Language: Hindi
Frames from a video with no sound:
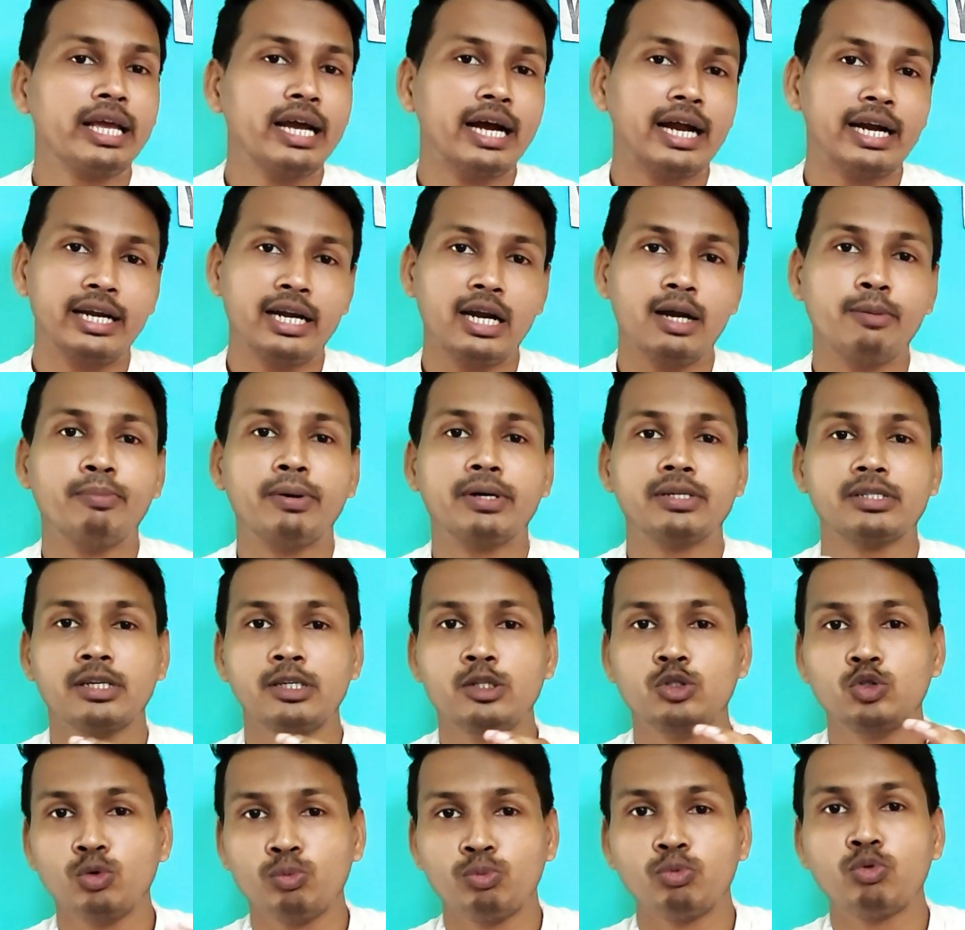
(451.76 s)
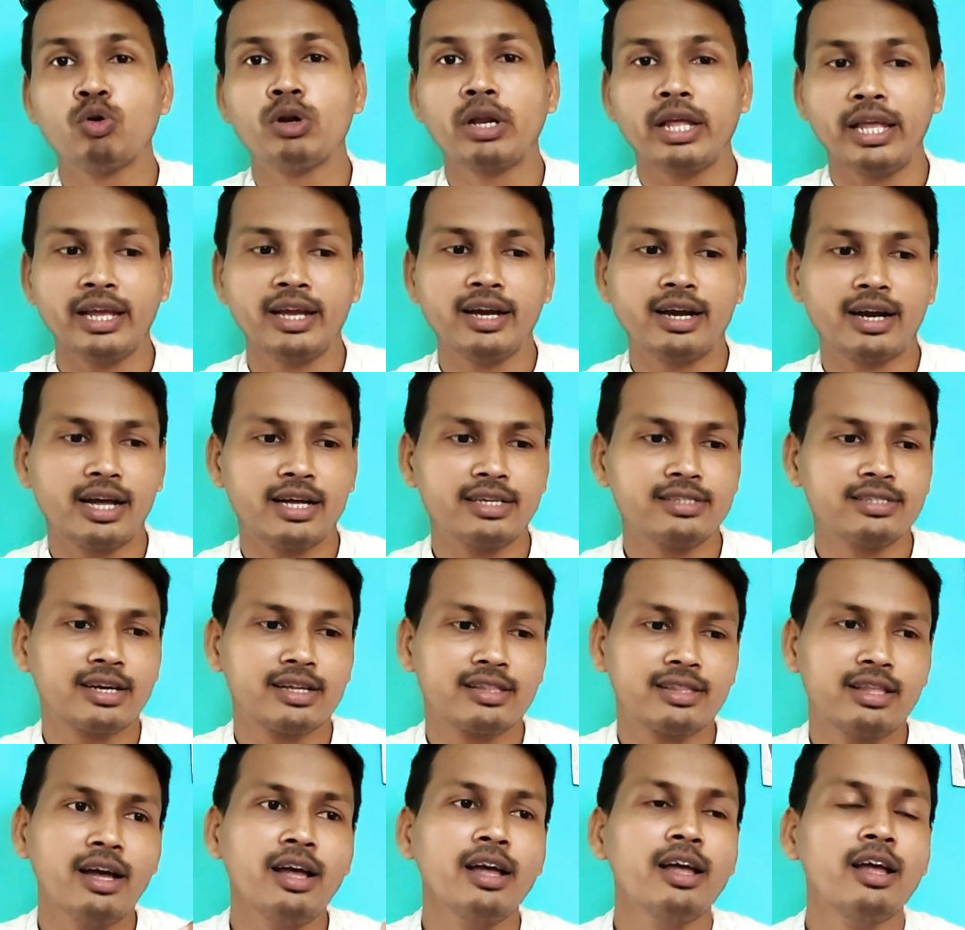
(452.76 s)
ये हंड्रेड परसेंट चुप तो नहीं करा
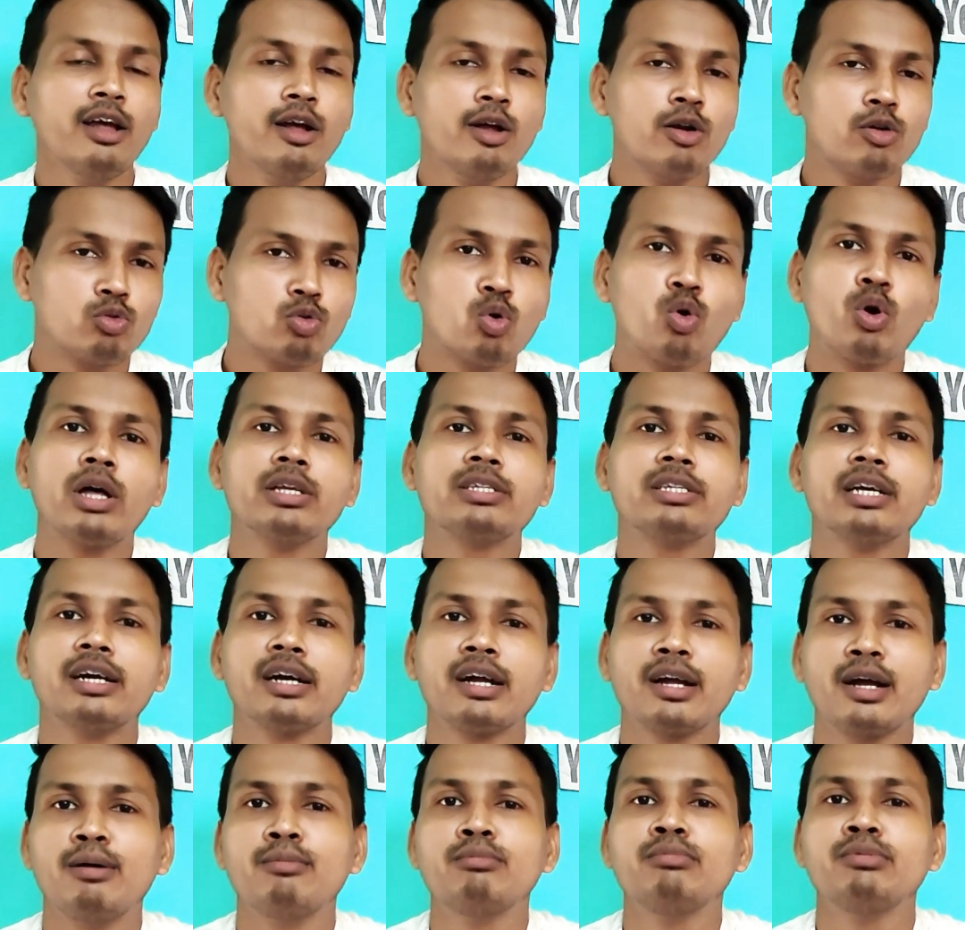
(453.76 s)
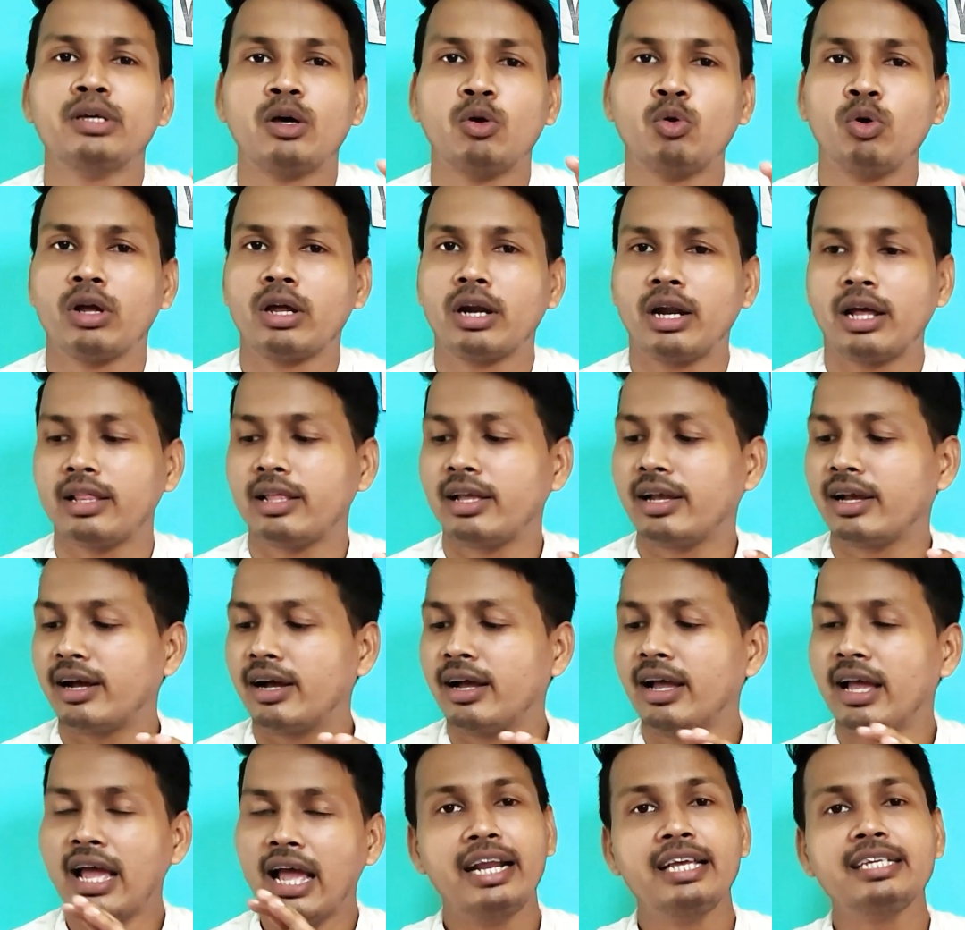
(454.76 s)
सकता थोड़ा सा कम जरूर करा
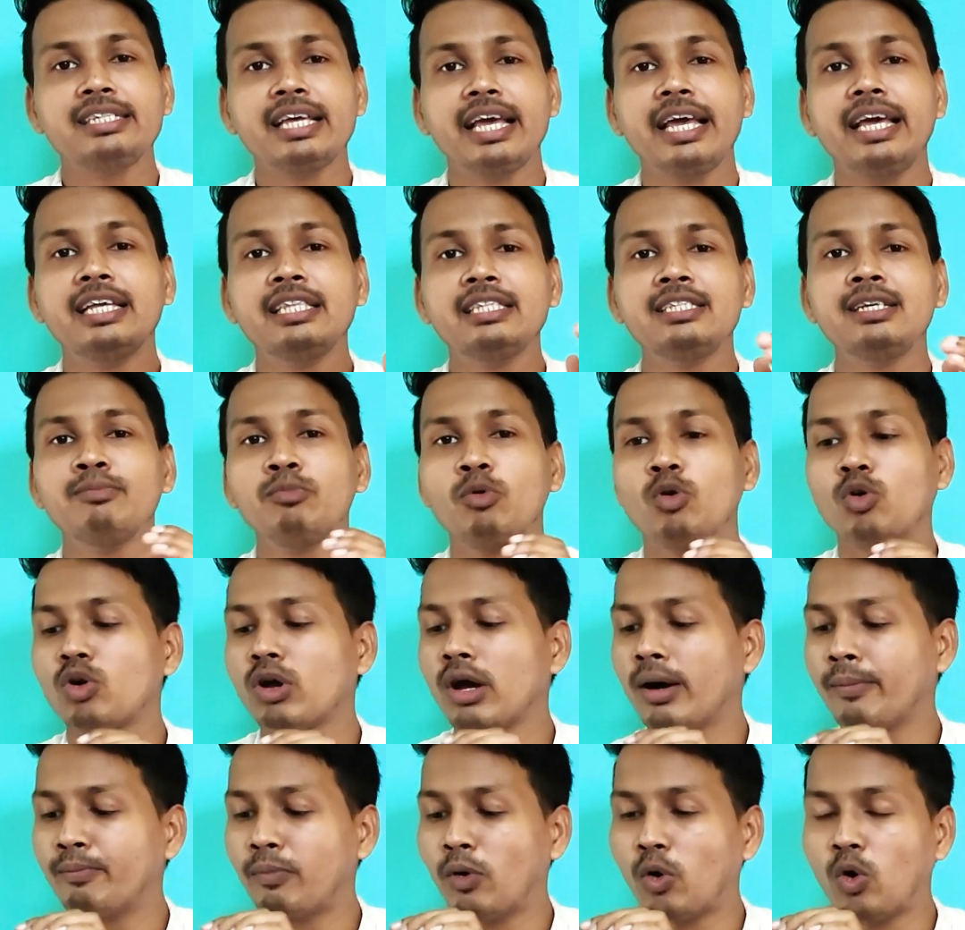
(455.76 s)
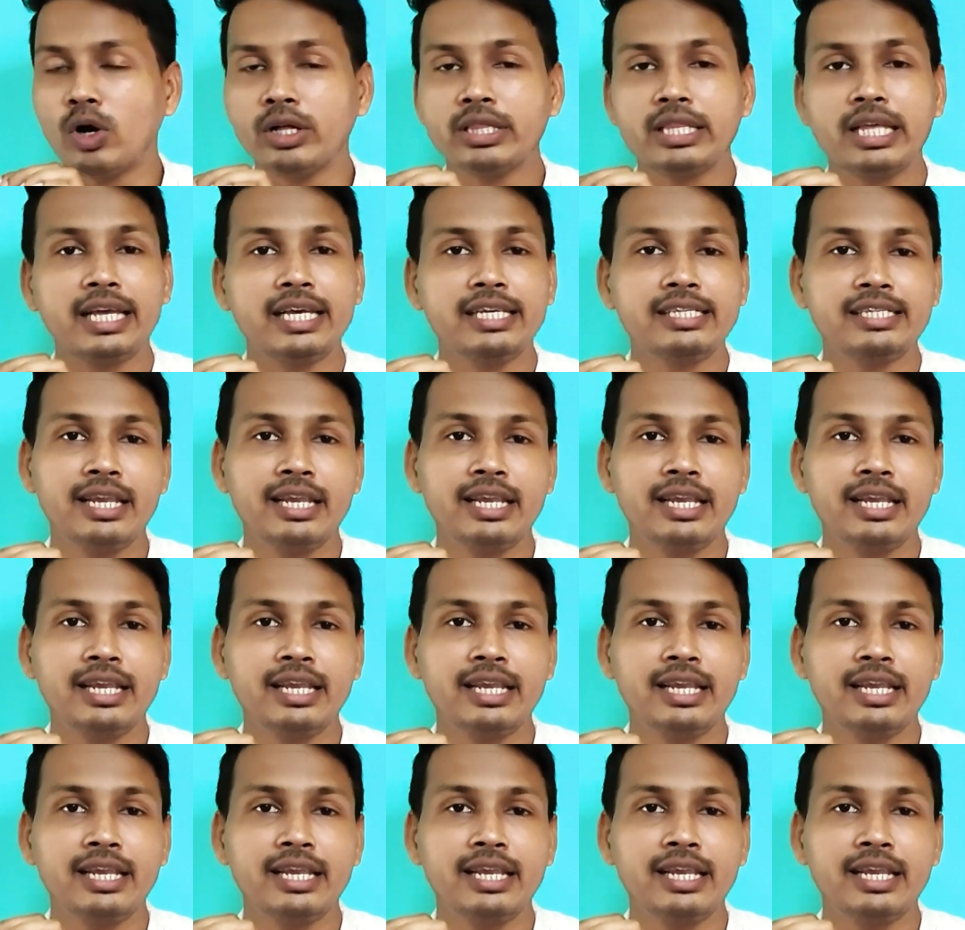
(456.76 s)
देगा एंड इस एएनसी मोड का बहुत ही